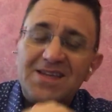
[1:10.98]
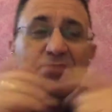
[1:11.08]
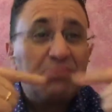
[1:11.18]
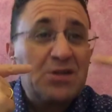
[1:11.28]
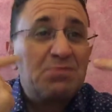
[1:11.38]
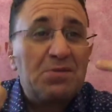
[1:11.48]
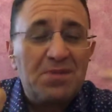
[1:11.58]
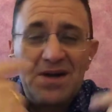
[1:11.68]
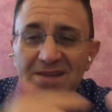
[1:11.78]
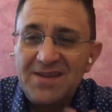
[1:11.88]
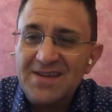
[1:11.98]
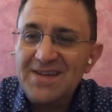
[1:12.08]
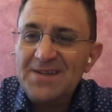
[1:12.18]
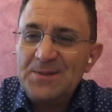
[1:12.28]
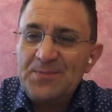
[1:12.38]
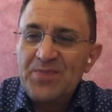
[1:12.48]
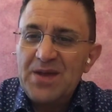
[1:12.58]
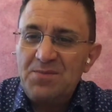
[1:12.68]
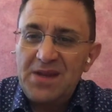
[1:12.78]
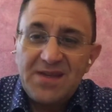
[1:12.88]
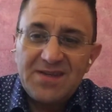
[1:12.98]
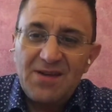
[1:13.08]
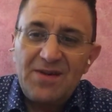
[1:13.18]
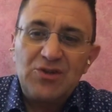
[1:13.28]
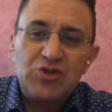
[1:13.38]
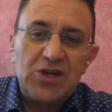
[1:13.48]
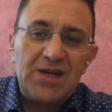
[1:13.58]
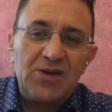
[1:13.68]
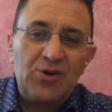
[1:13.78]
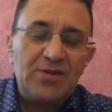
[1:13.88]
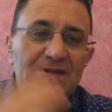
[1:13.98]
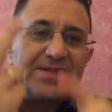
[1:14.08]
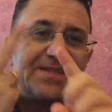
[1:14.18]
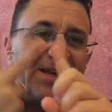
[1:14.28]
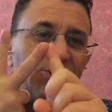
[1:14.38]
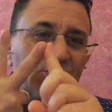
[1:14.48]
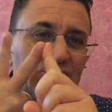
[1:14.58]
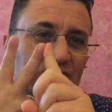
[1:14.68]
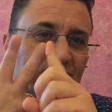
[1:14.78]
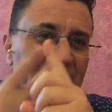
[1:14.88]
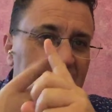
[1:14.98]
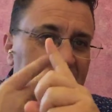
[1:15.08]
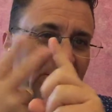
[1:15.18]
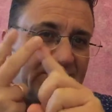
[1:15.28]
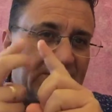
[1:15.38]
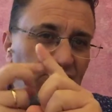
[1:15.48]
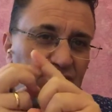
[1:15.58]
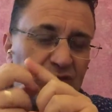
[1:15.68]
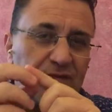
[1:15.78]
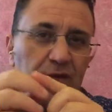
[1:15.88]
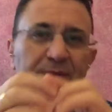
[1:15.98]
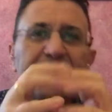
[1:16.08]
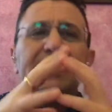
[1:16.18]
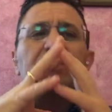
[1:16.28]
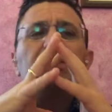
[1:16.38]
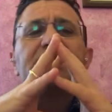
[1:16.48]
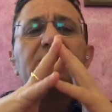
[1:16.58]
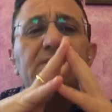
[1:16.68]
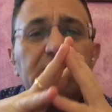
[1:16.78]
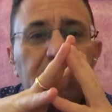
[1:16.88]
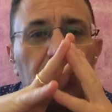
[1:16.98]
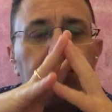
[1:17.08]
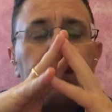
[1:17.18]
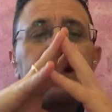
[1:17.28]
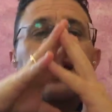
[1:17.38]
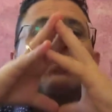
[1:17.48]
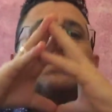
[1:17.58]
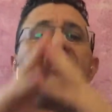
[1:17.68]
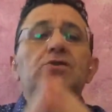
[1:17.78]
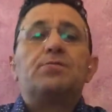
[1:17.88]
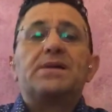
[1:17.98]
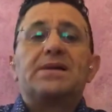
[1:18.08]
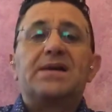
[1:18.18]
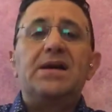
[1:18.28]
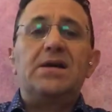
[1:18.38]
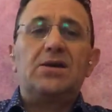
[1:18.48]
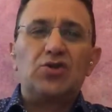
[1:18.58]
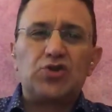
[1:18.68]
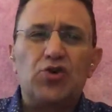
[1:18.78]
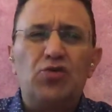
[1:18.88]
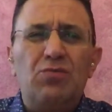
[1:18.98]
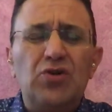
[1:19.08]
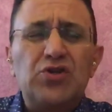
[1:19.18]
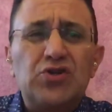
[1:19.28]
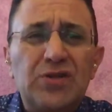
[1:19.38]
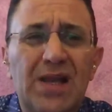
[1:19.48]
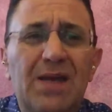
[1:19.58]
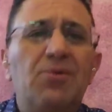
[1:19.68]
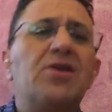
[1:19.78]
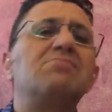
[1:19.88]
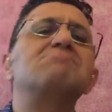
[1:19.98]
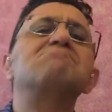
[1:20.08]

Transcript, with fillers: sempre sbarbati ministri del Vangelo, secondo video, secondo video. Perché questi video? Perché questi video? Perché sono mosso dall'amore...